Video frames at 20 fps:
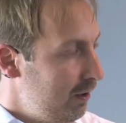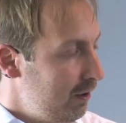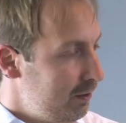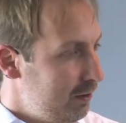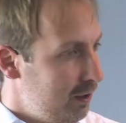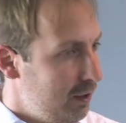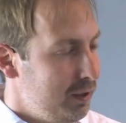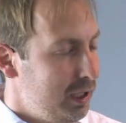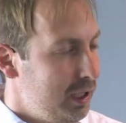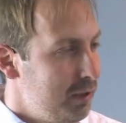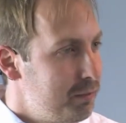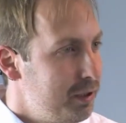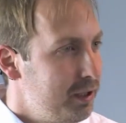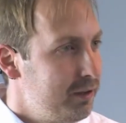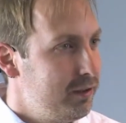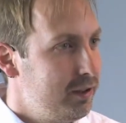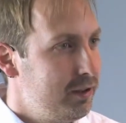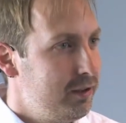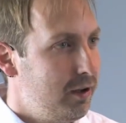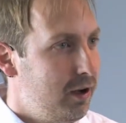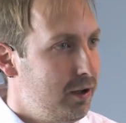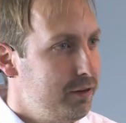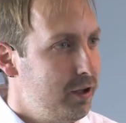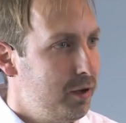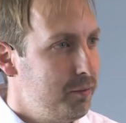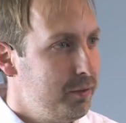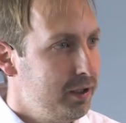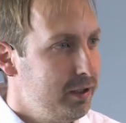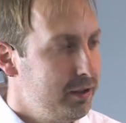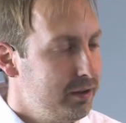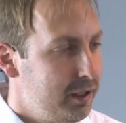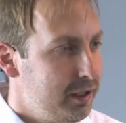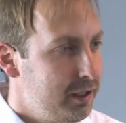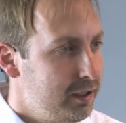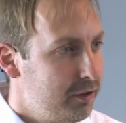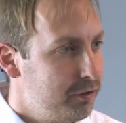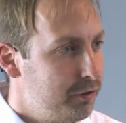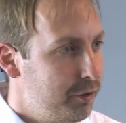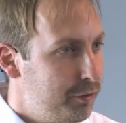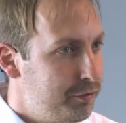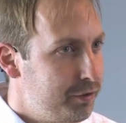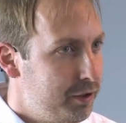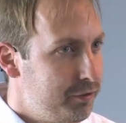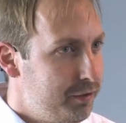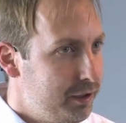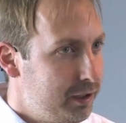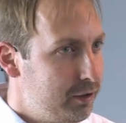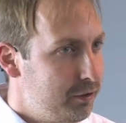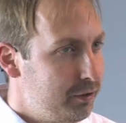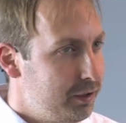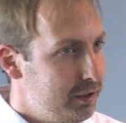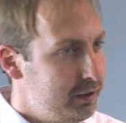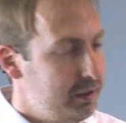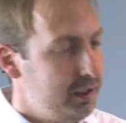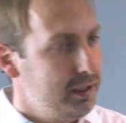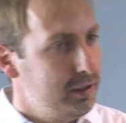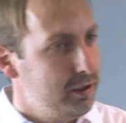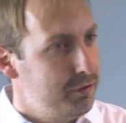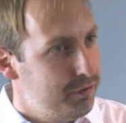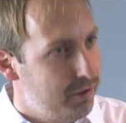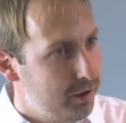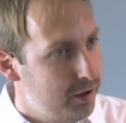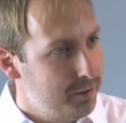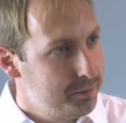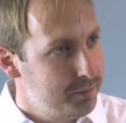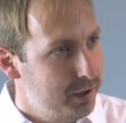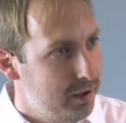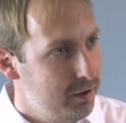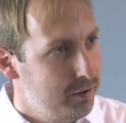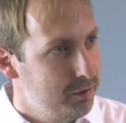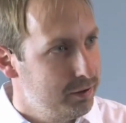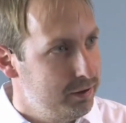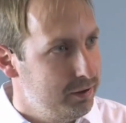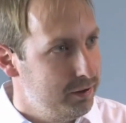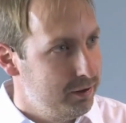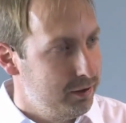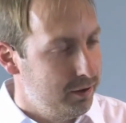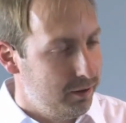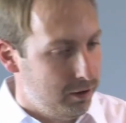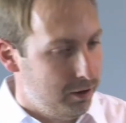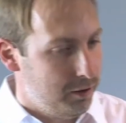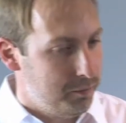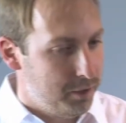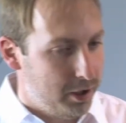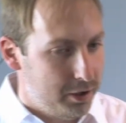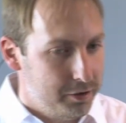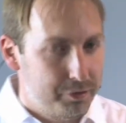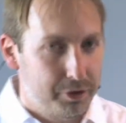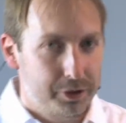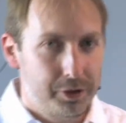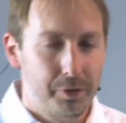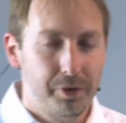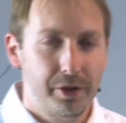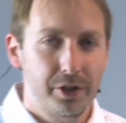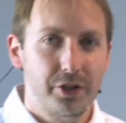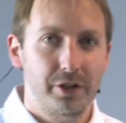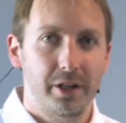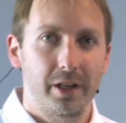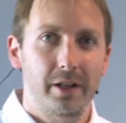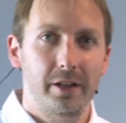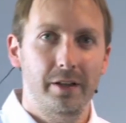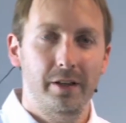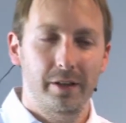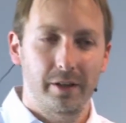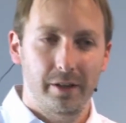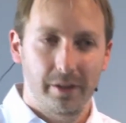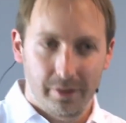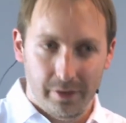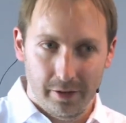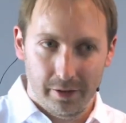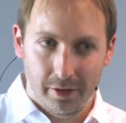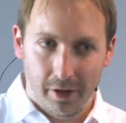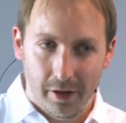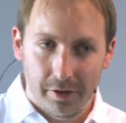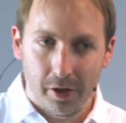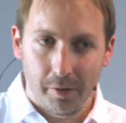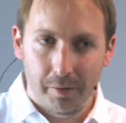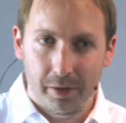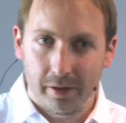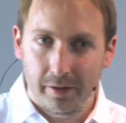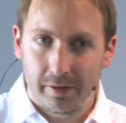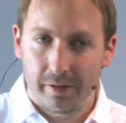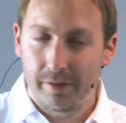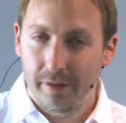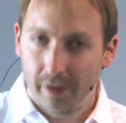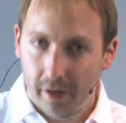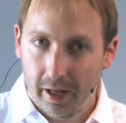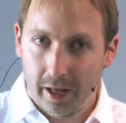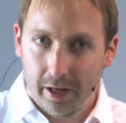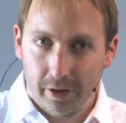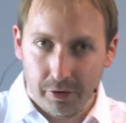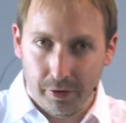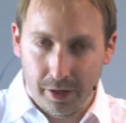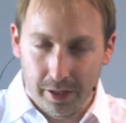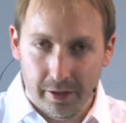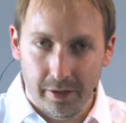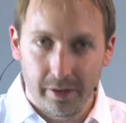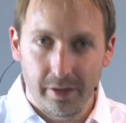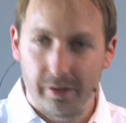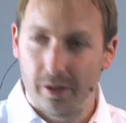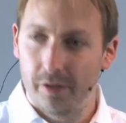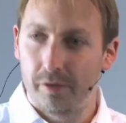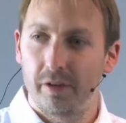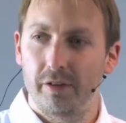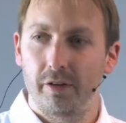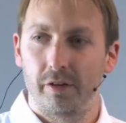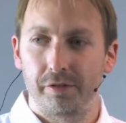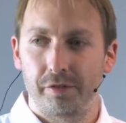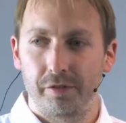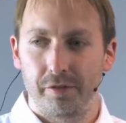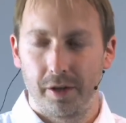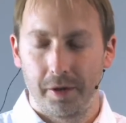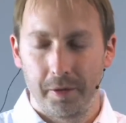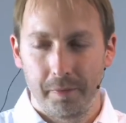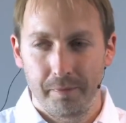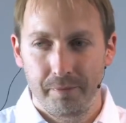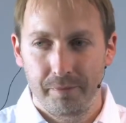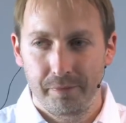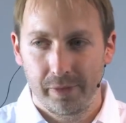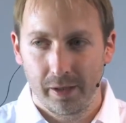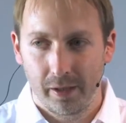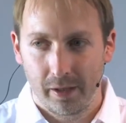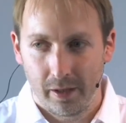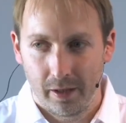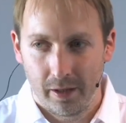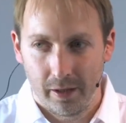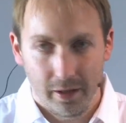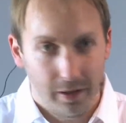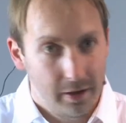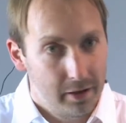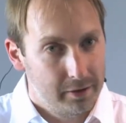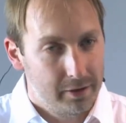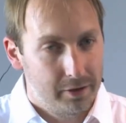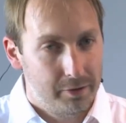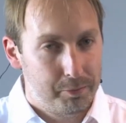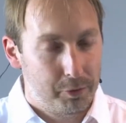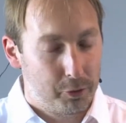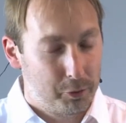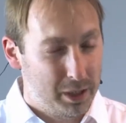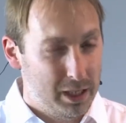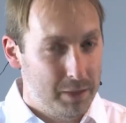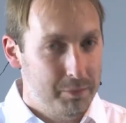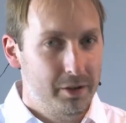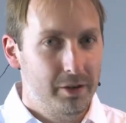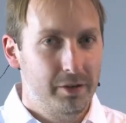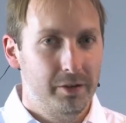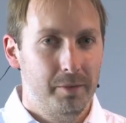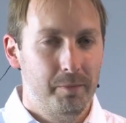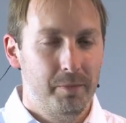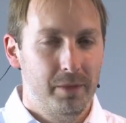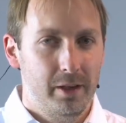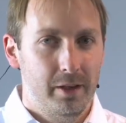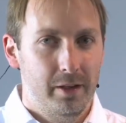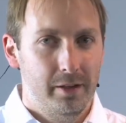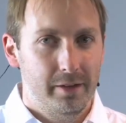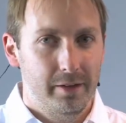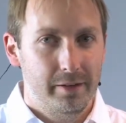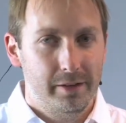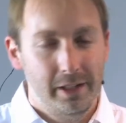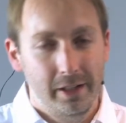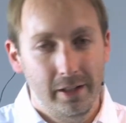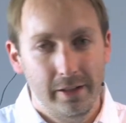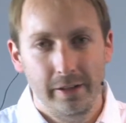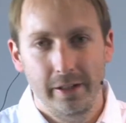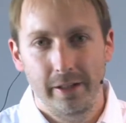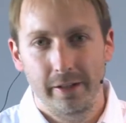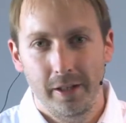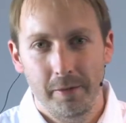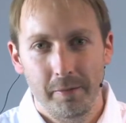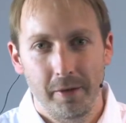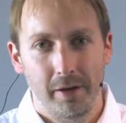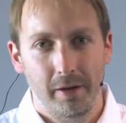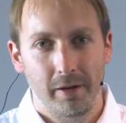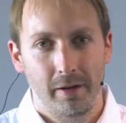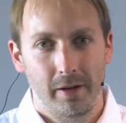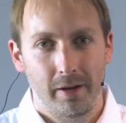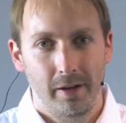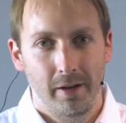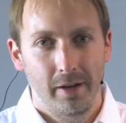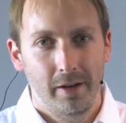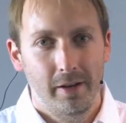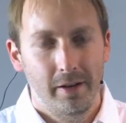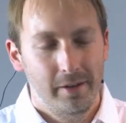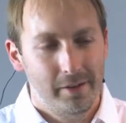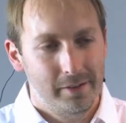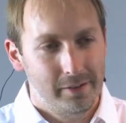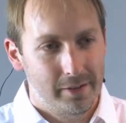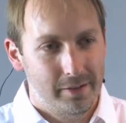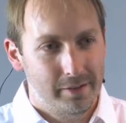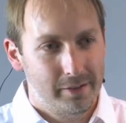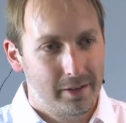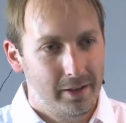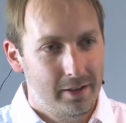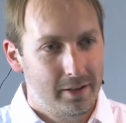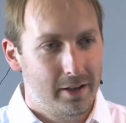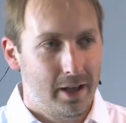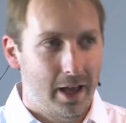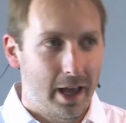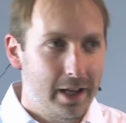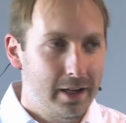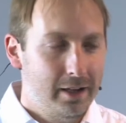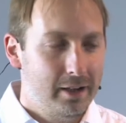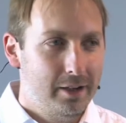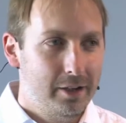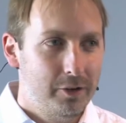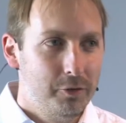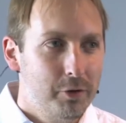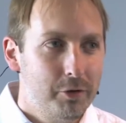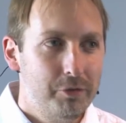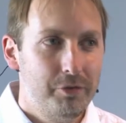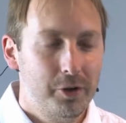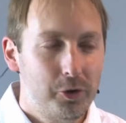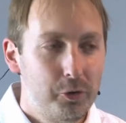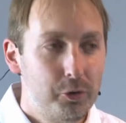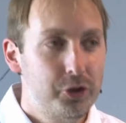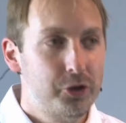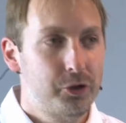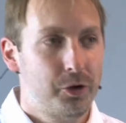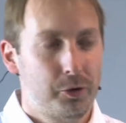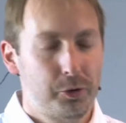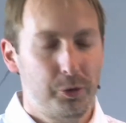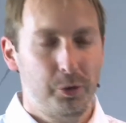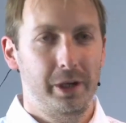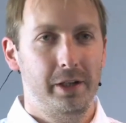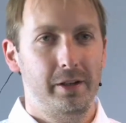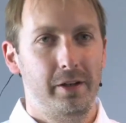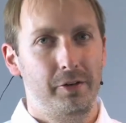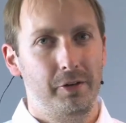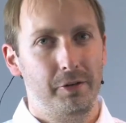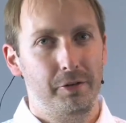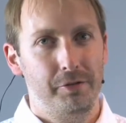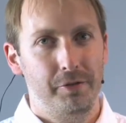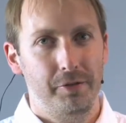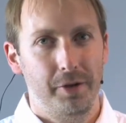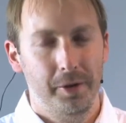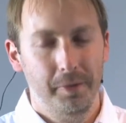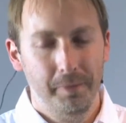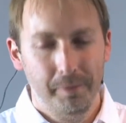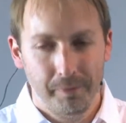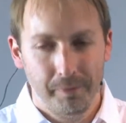die implizite Annahme hinter jeder Softwareentwicklung, hinter jeder Fachabteilung, die ähm, Anforderungen stellt, ist ja die Annahme, das ist ja leicht zu ändern, ist ja nur Software. Das Problem ist, das gilt nicht immer. Das gilt eigentlich nur für gut strukturierte Software.